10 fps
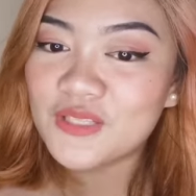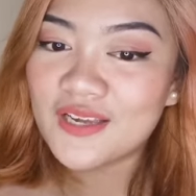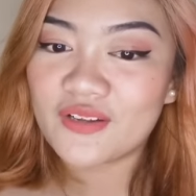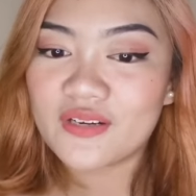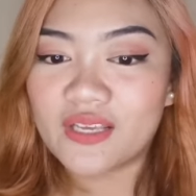
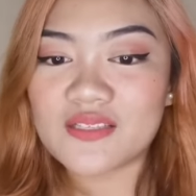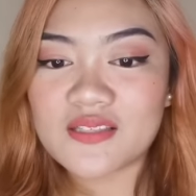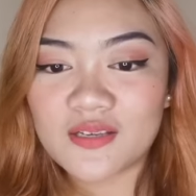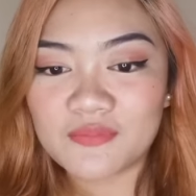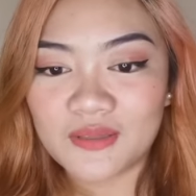tayo next
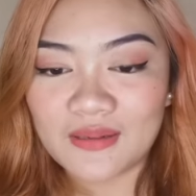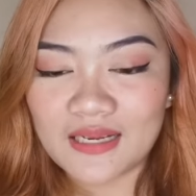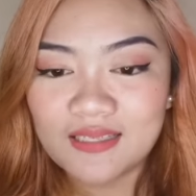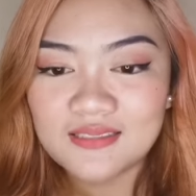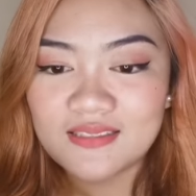time, di
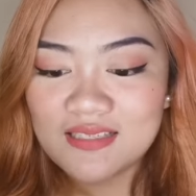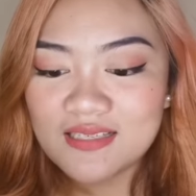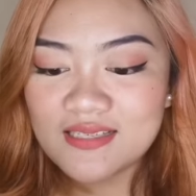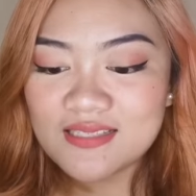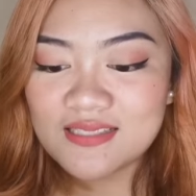ba?
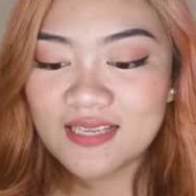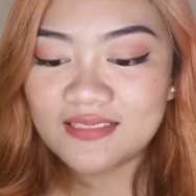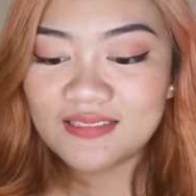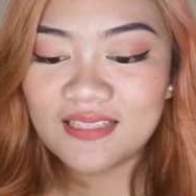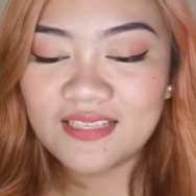
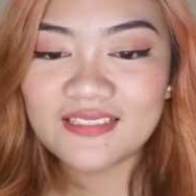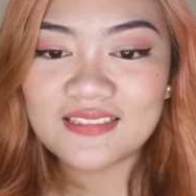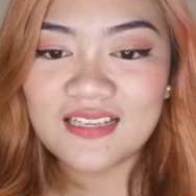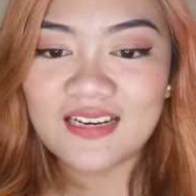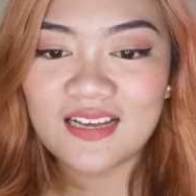Send link
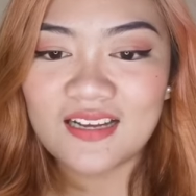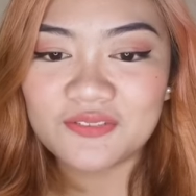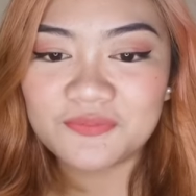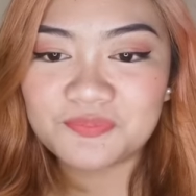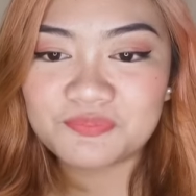na
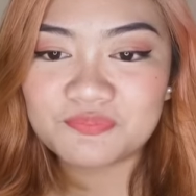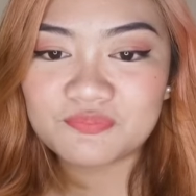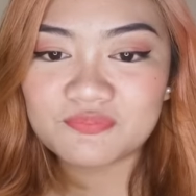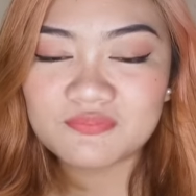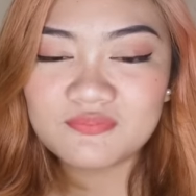lang.
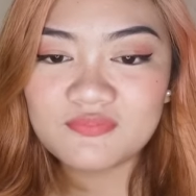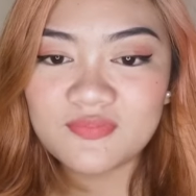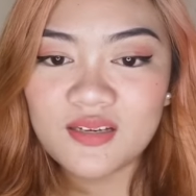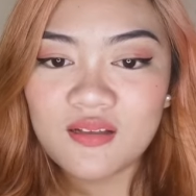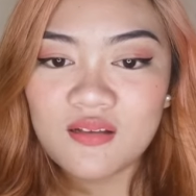
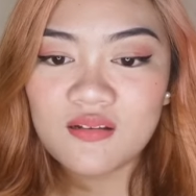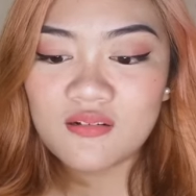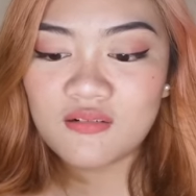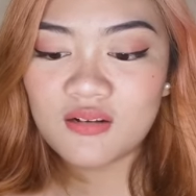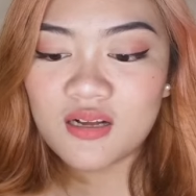
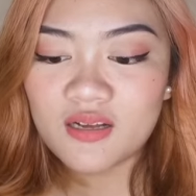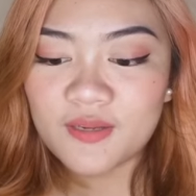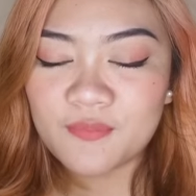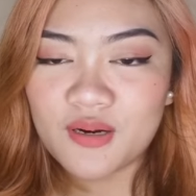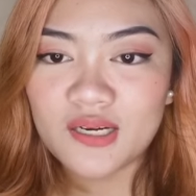Oo nga
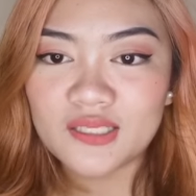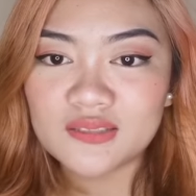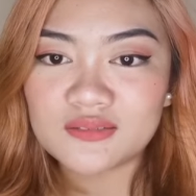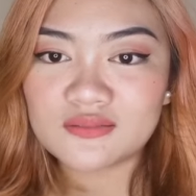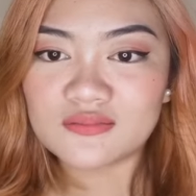kay
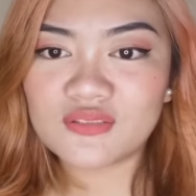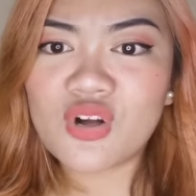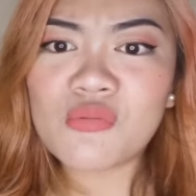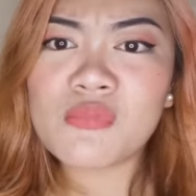Mark. Go,